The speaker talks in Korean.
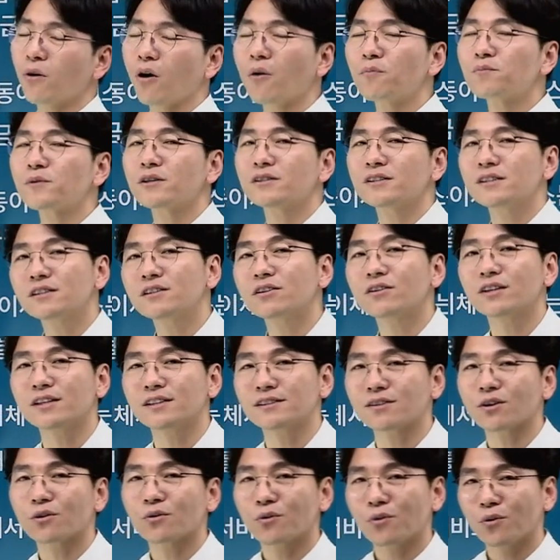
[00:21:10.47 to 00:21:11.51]
없던 시절이
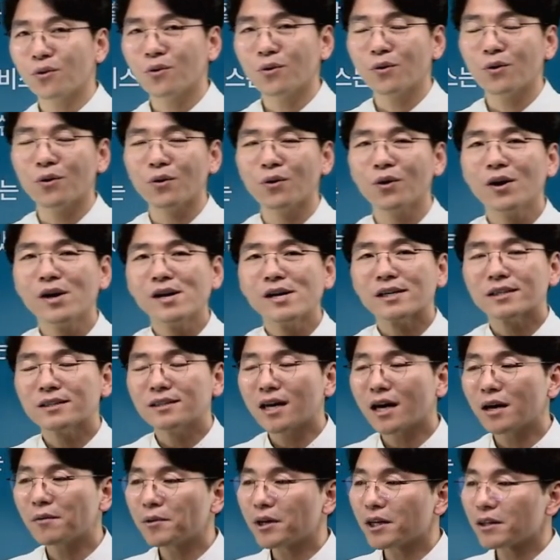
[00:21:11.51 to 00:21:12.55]
있었고 그
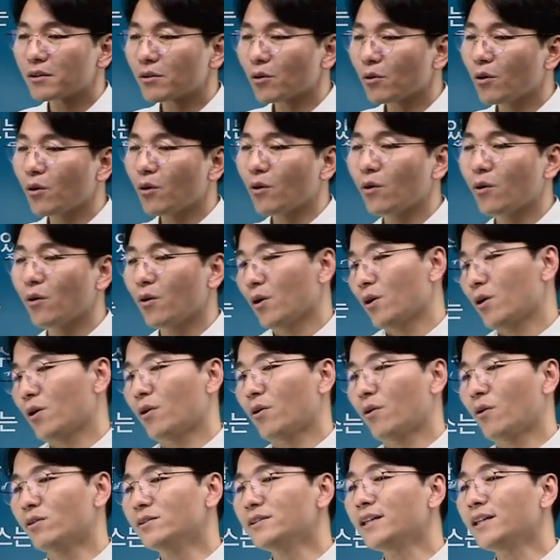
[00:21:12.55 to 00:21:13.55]
다음에 또 어,